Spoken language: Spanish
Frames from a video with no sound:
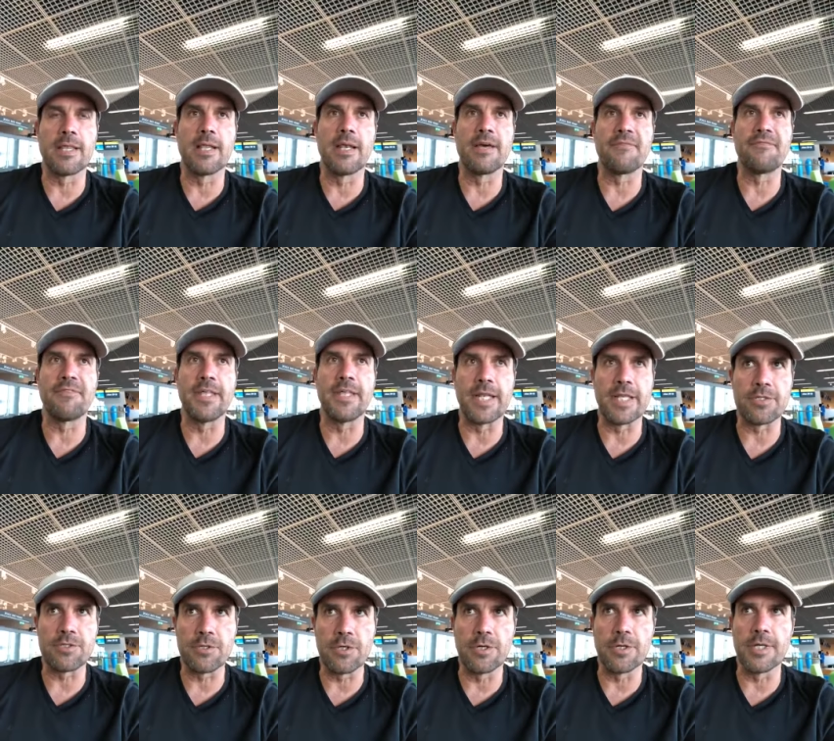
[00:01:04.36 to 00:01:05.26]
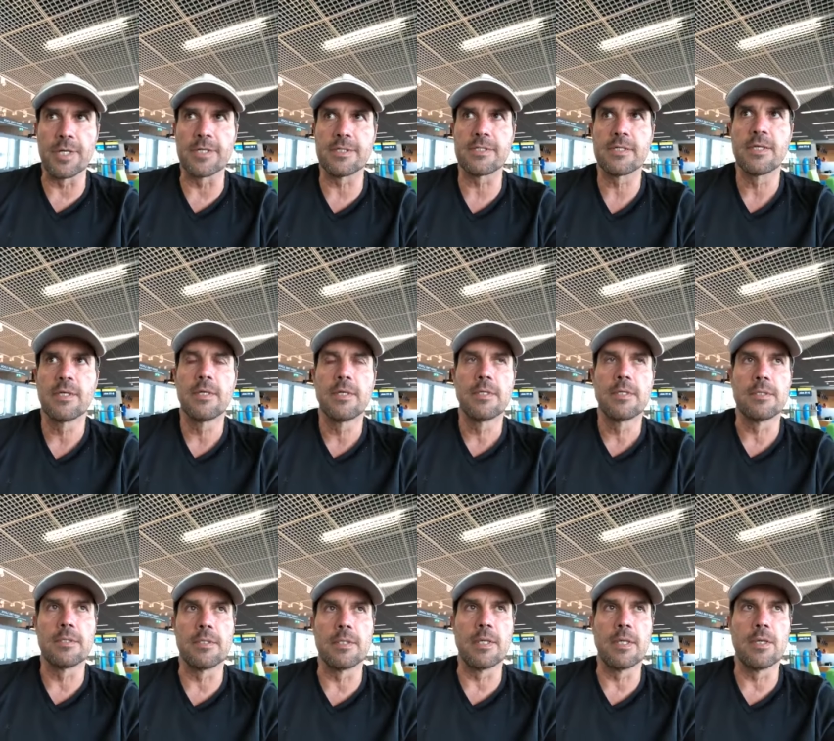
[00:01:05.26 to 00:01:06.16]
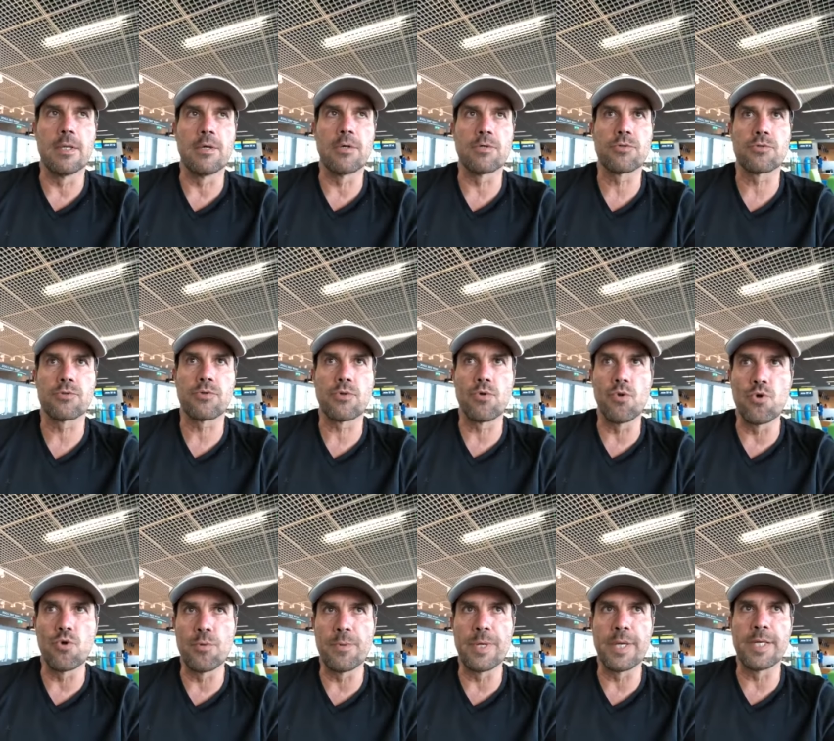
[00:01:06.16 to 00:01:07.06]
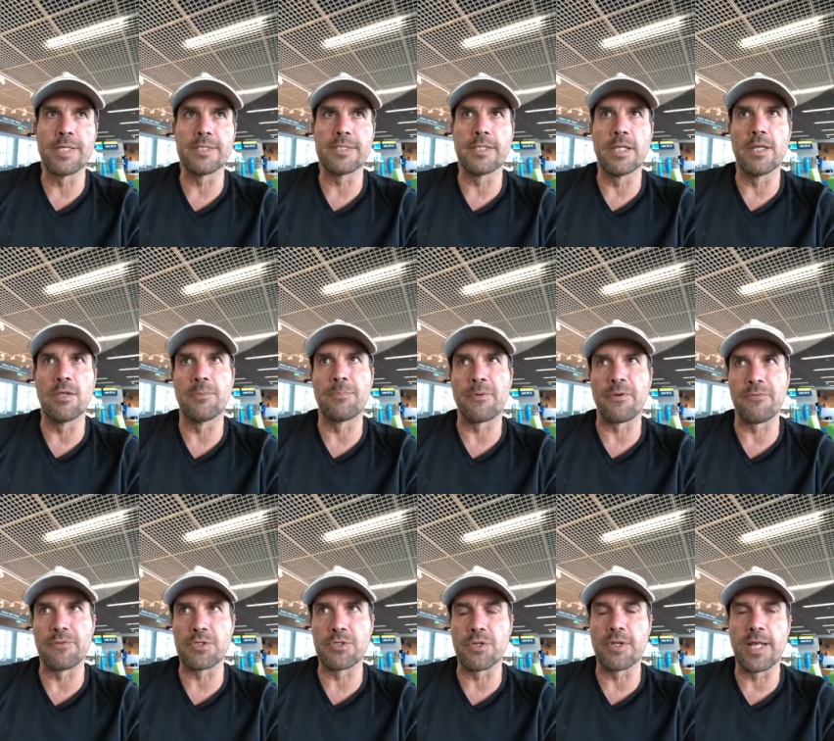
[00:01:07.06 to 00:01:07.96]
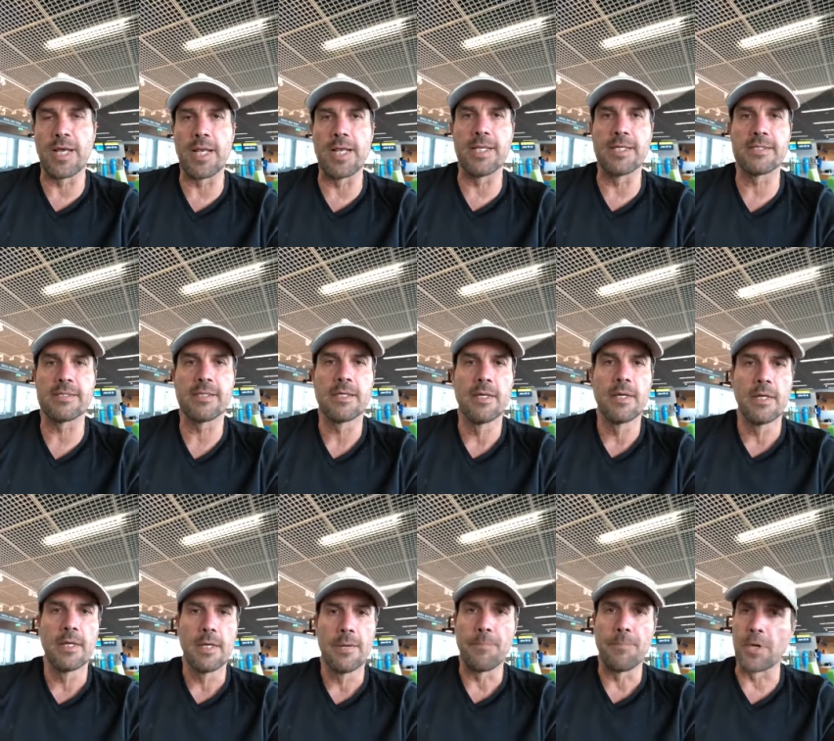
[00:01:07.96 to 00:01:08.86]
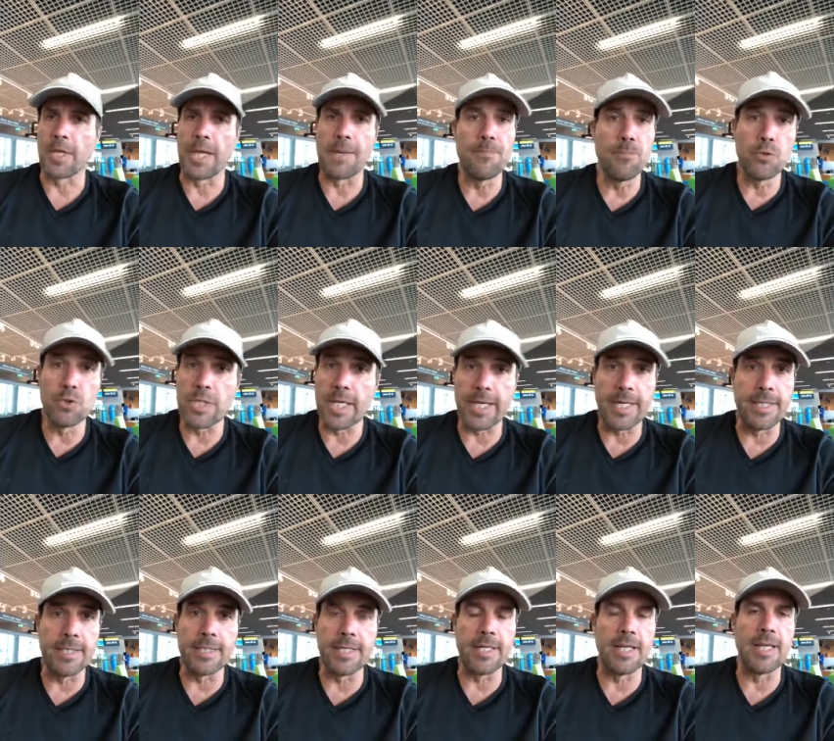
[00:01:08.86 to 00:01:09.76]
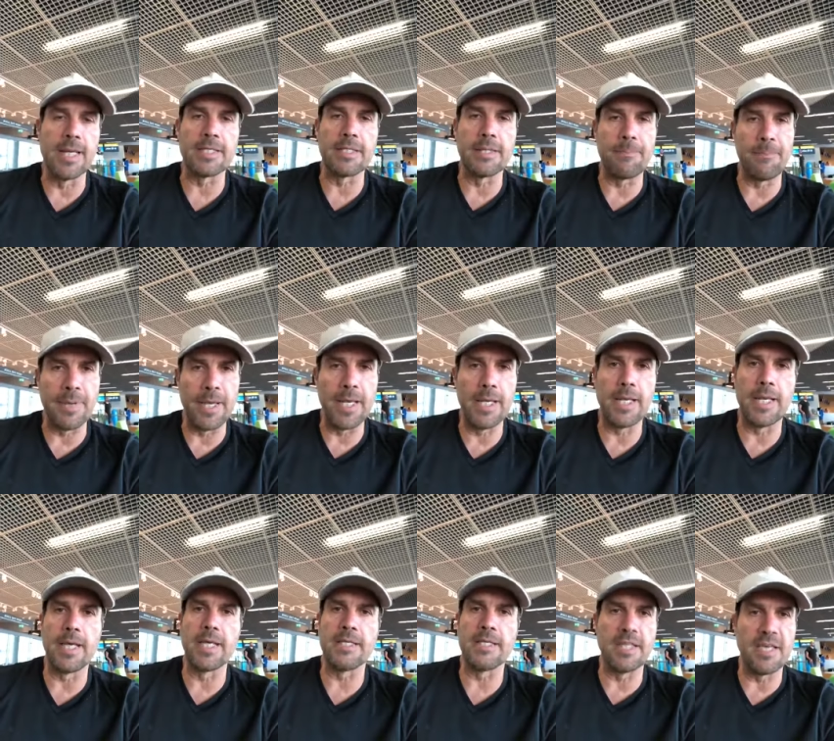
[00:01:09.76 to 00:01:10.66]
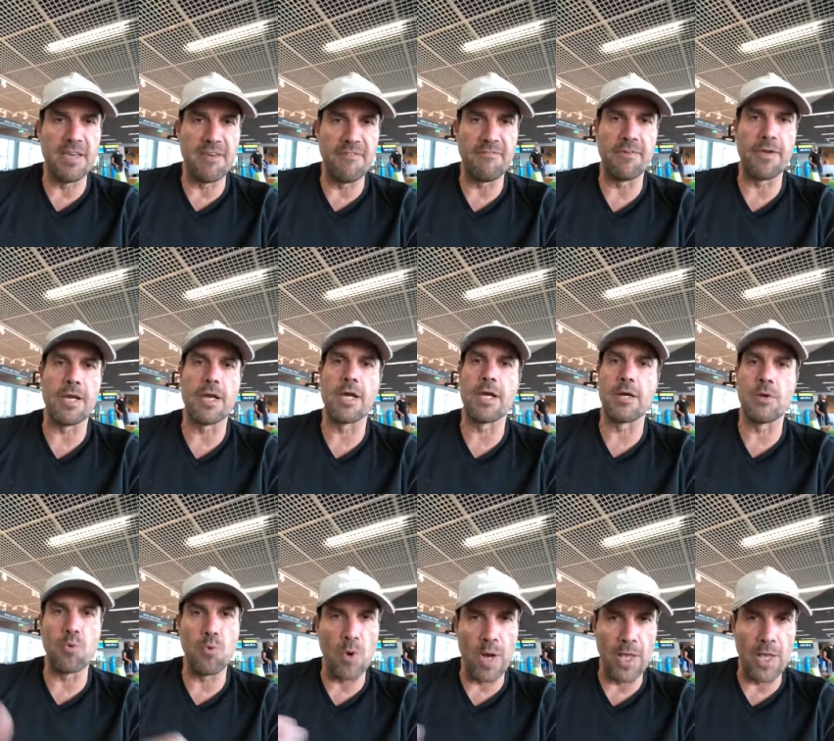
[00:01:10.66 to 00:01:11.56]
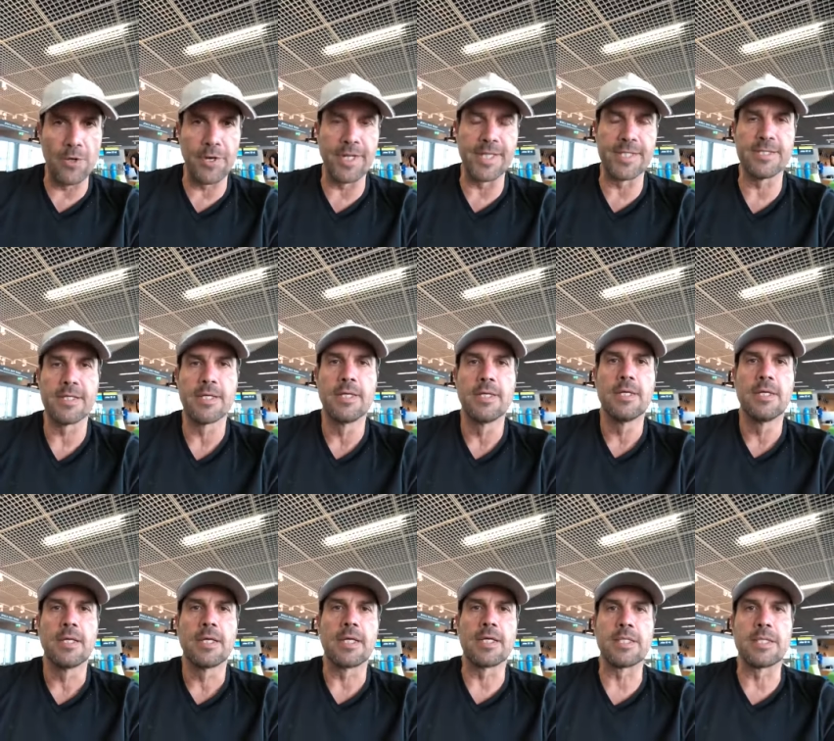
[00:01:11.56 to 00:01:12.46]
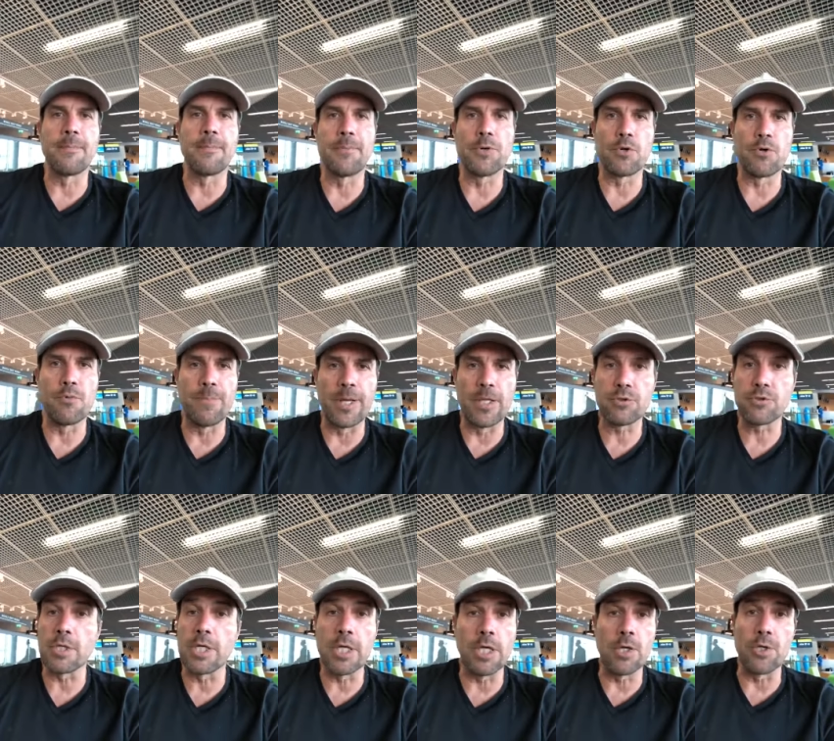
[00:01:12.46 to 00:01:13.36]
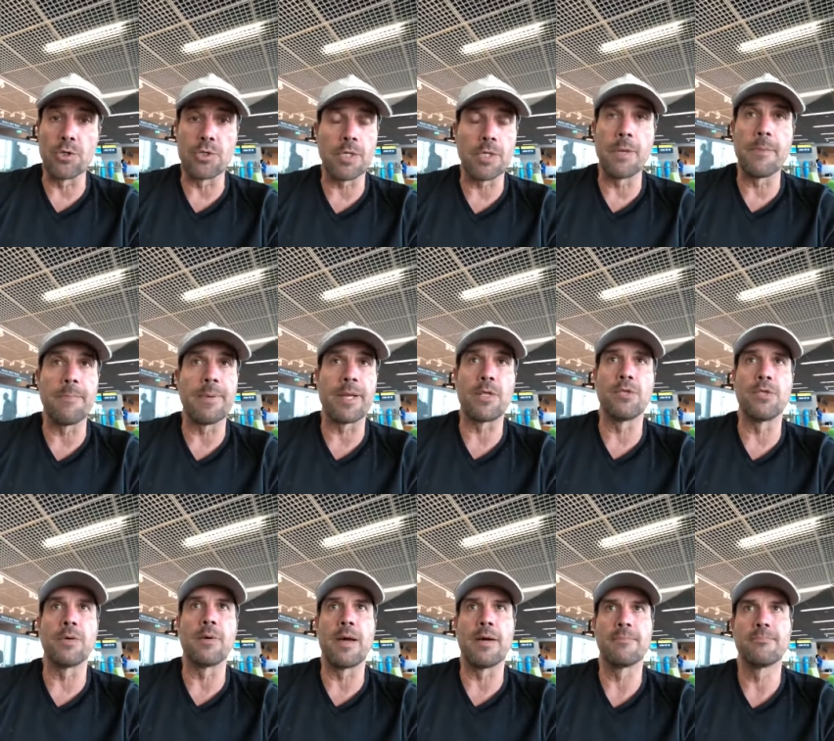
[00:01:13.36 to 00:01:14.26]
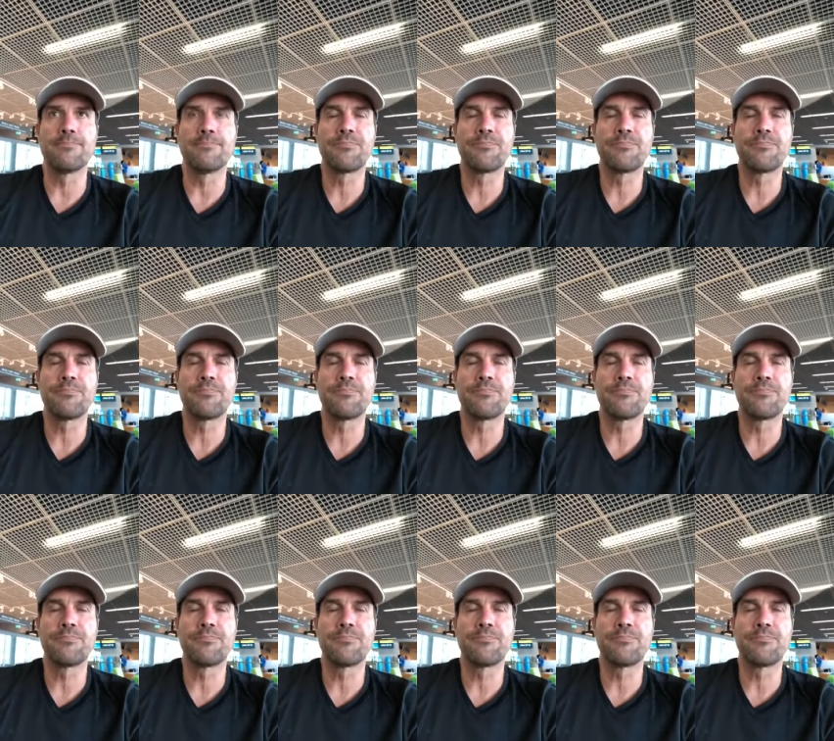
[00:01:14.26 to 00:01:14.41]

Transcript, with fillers: de las federaciones, de los clubes, de los profesionales, porque hay mucha gente en el ATP, en la ITF, jugadores que están preocupados y que no saben para dónde va.